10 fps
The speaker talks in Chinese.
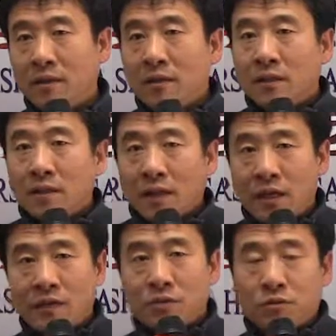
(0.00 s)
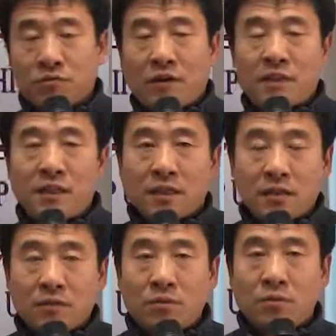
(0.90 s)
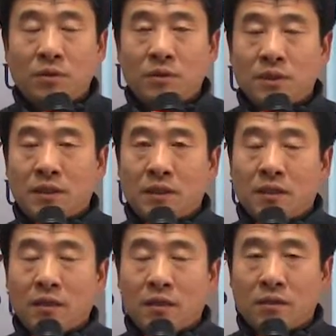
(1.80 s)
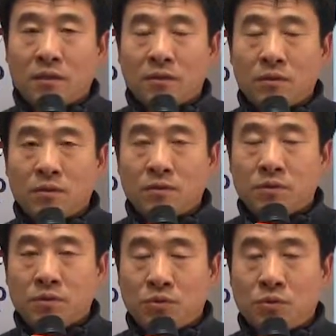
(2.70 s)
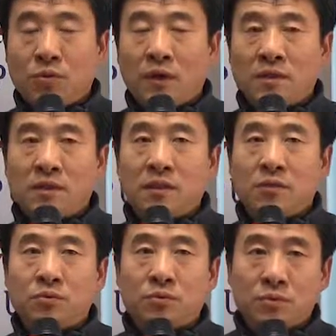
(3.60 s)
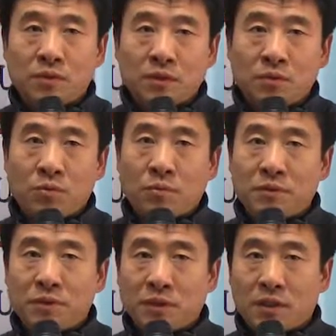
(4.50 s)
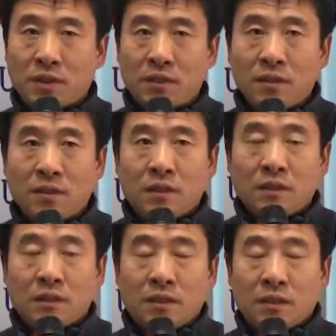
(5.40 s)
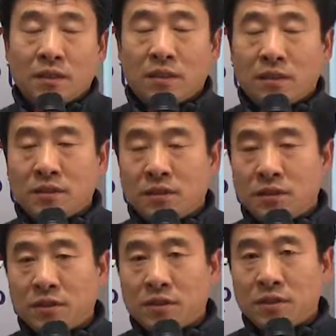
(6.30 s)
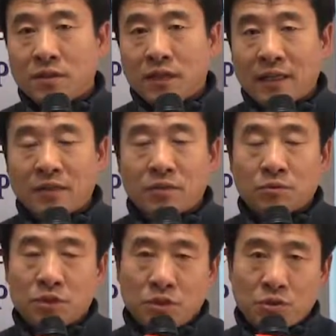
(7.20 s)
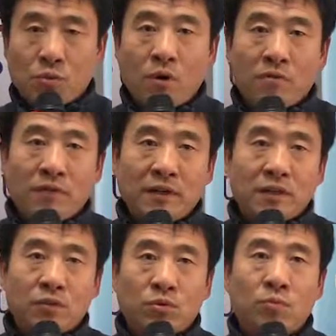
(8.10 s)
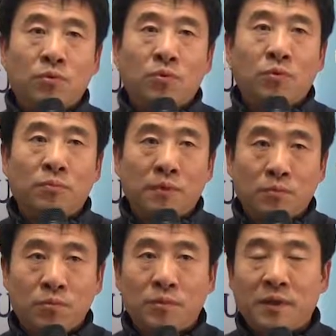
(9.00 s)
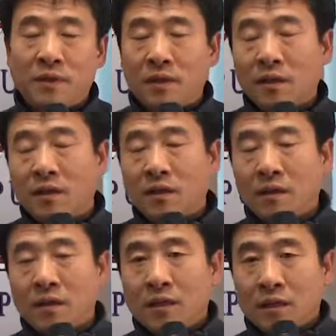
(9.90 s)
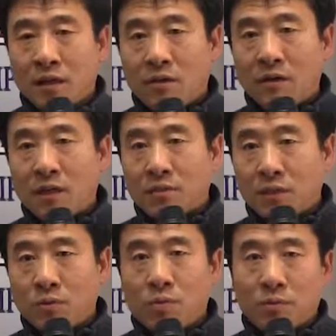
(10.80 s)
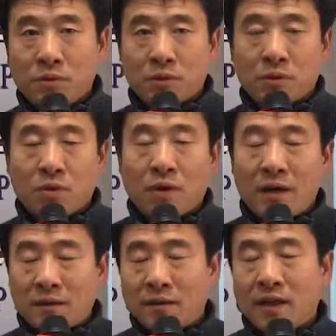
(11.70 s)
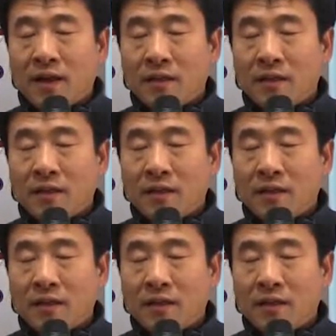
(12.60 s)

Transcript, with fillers: 来了以后就发现很多这个由于环境的因素跟我们这个，呃，来的时候的情况，发现很多不公平、不平等，然后呢，觉得我们这个华人呢，